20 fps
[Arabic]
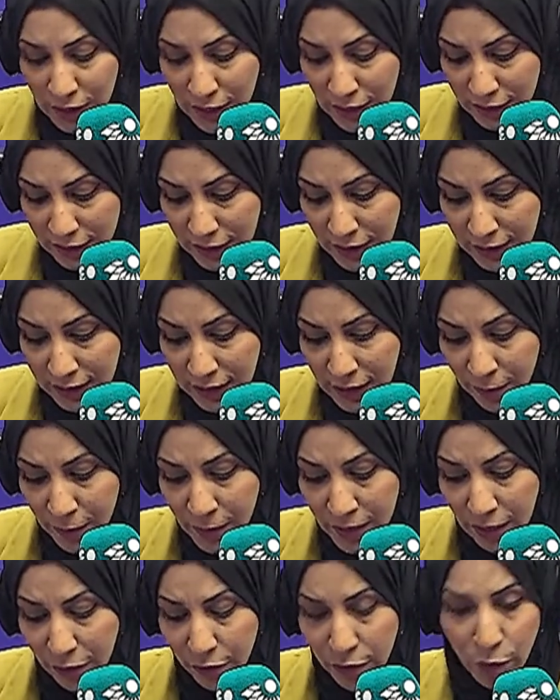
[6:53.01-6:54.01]
التربية
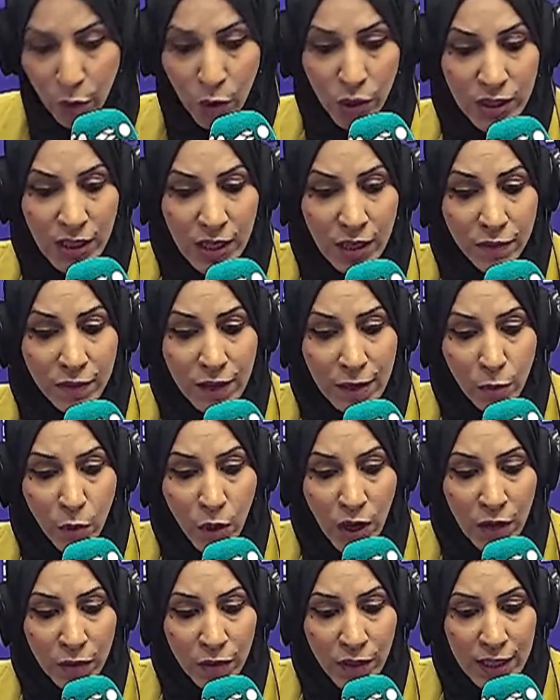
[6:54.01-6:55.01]
في مختلف
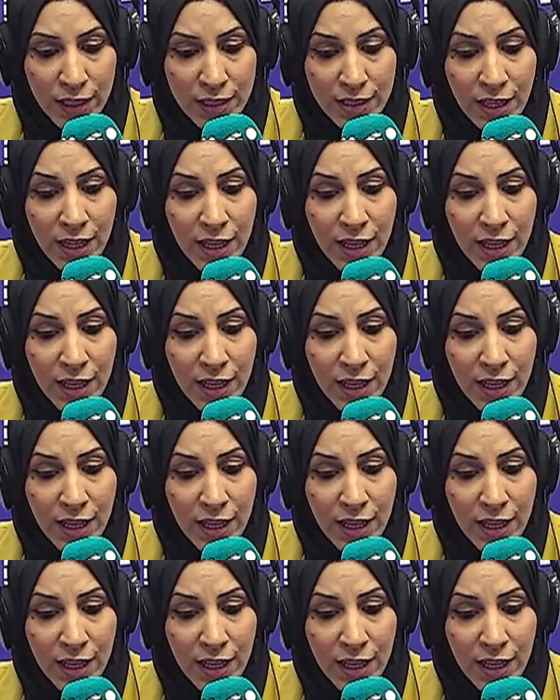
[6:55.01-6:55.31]
المحافظات